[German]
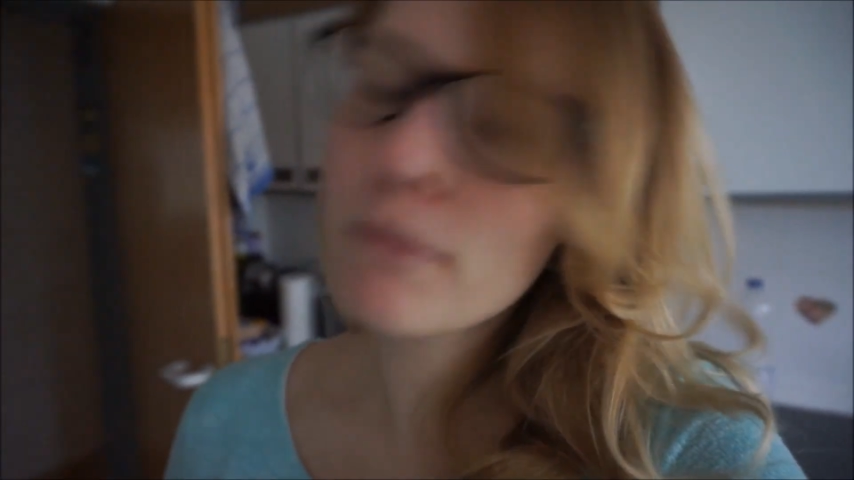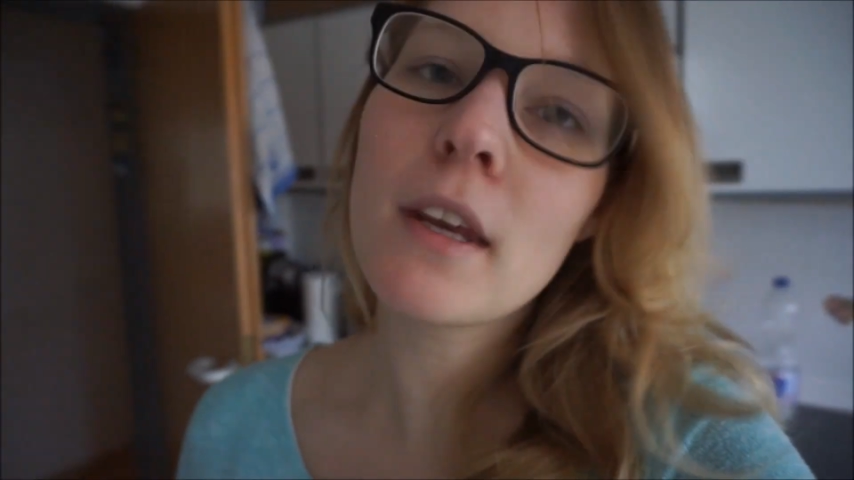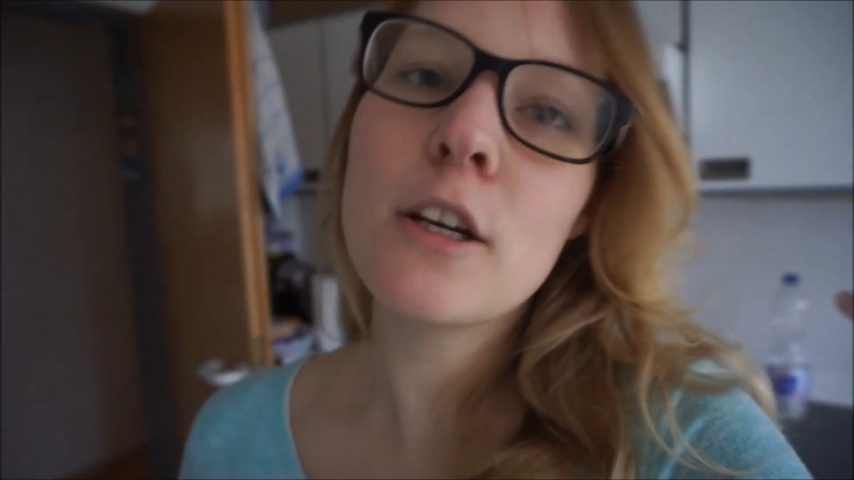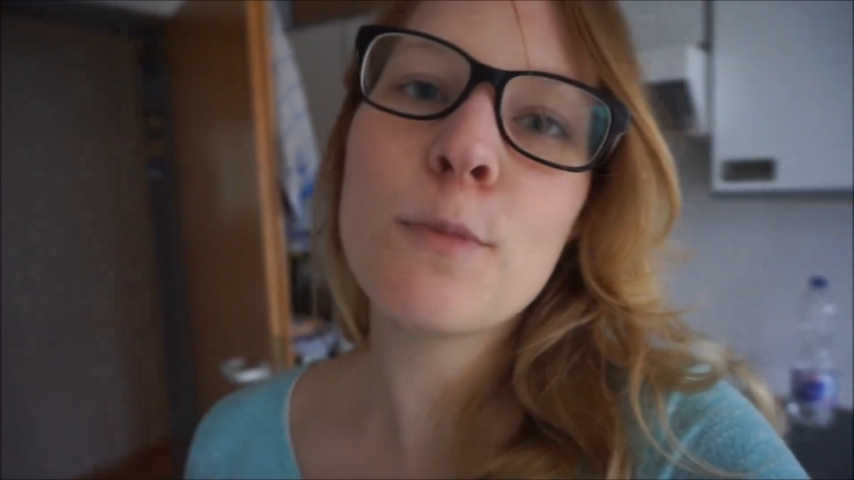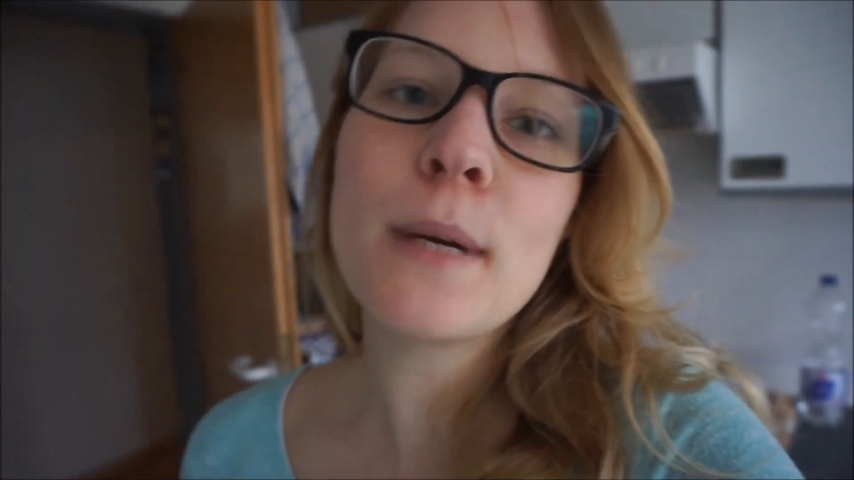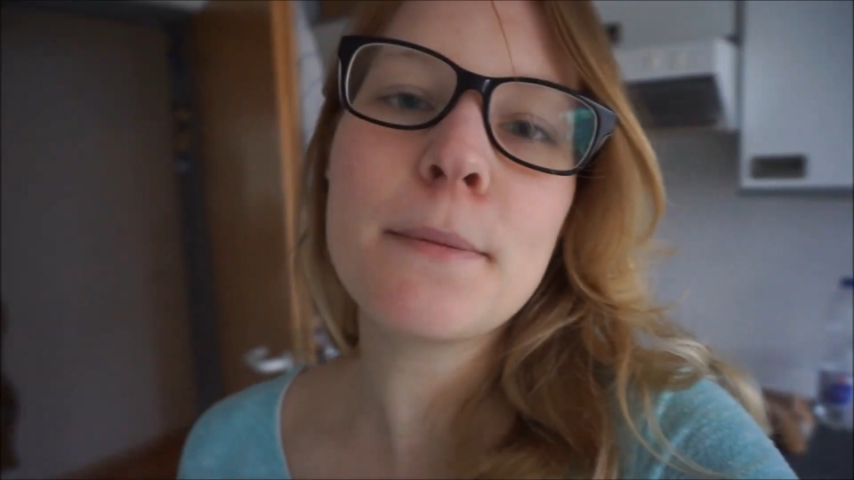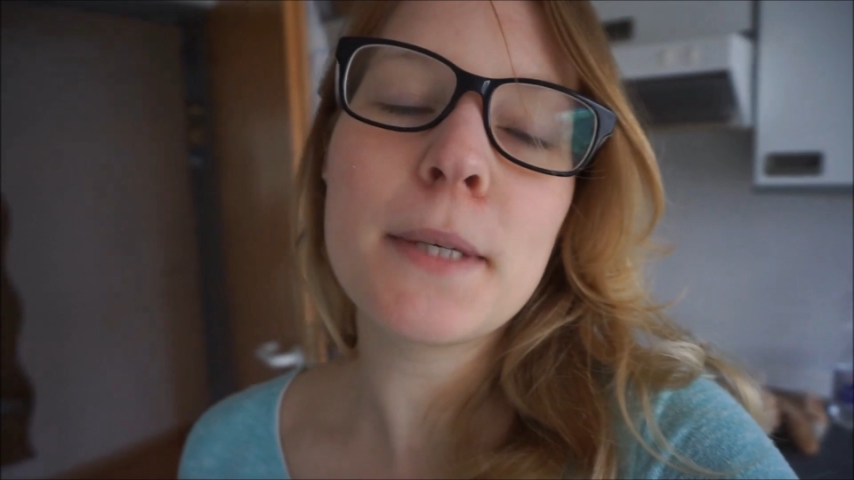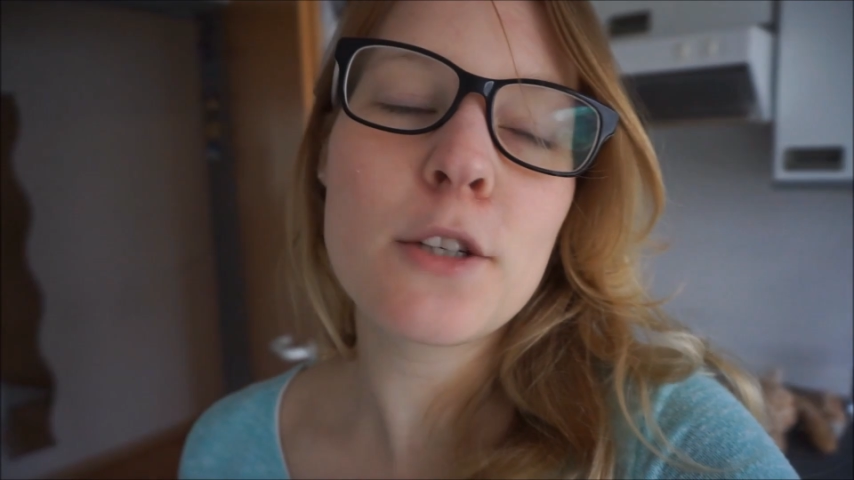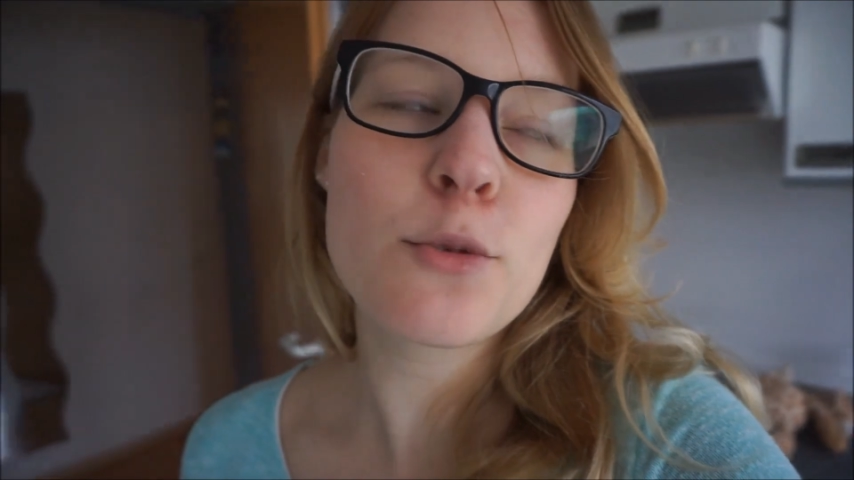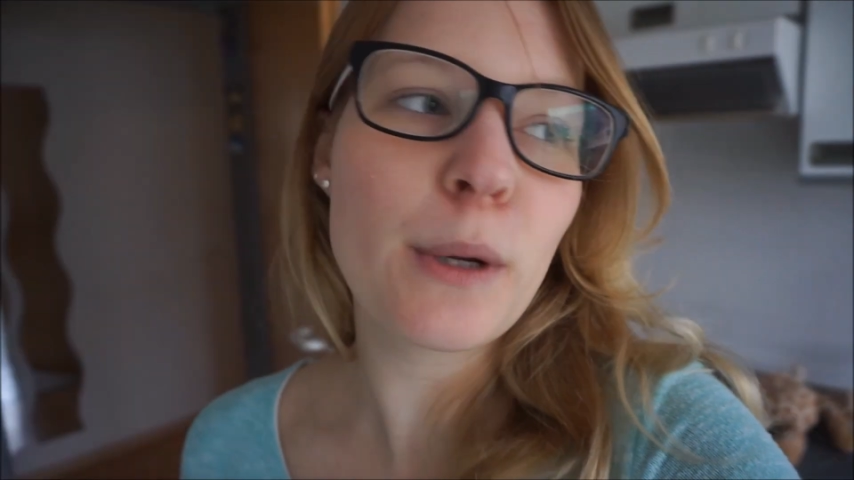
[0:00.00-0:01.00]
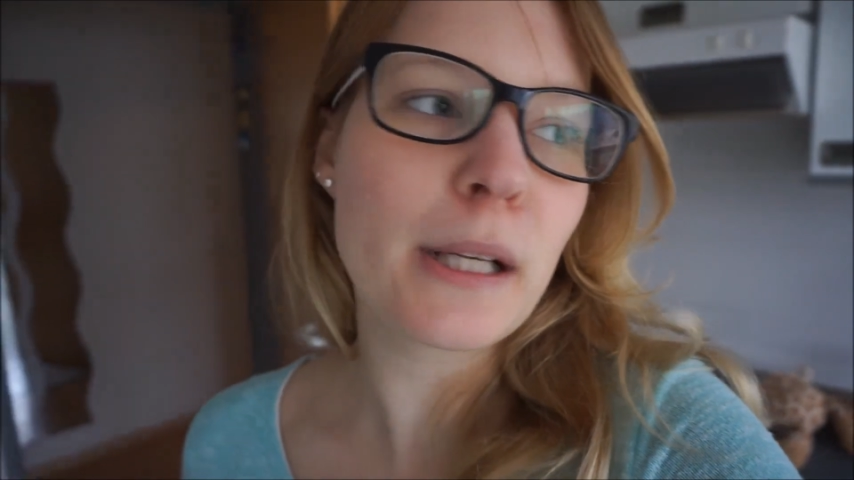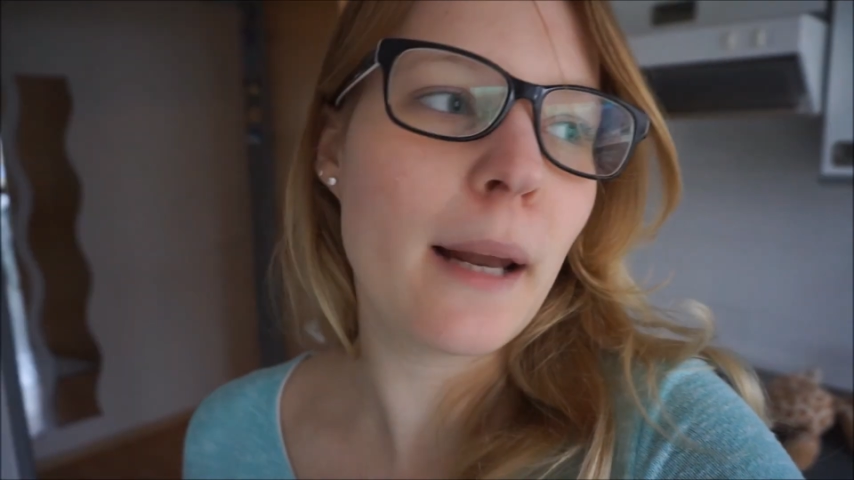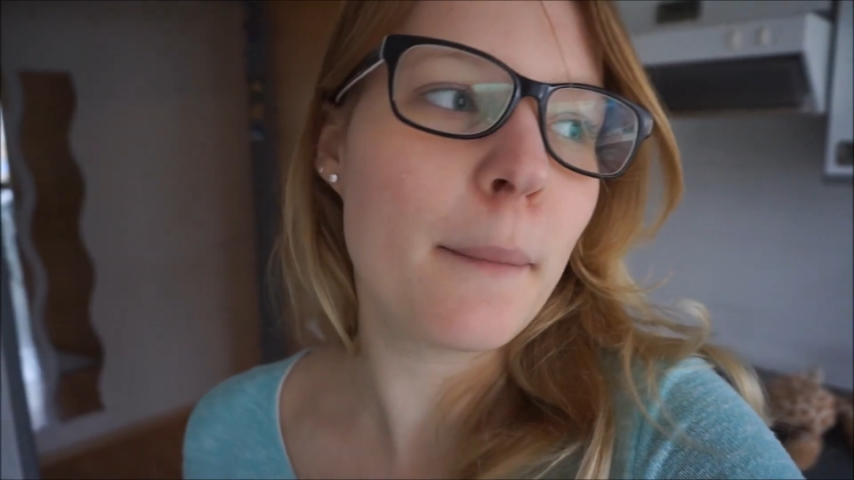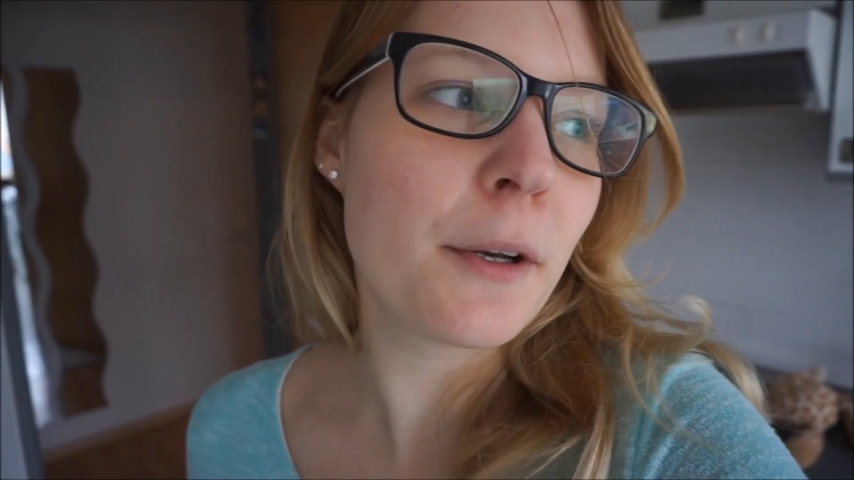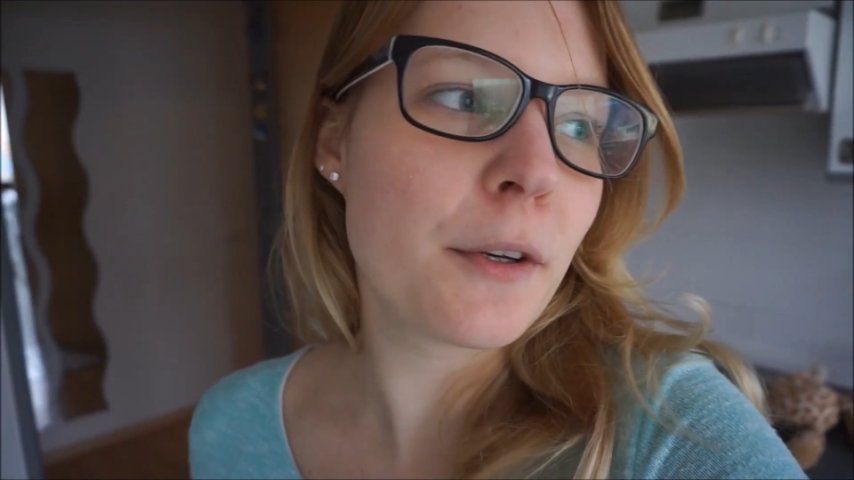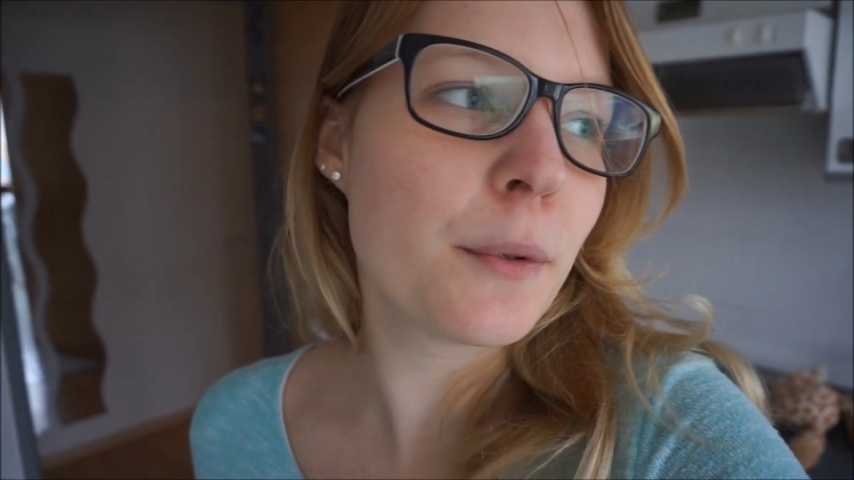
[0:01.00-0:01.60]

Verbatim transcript: schmeiß mich in Sportklamotten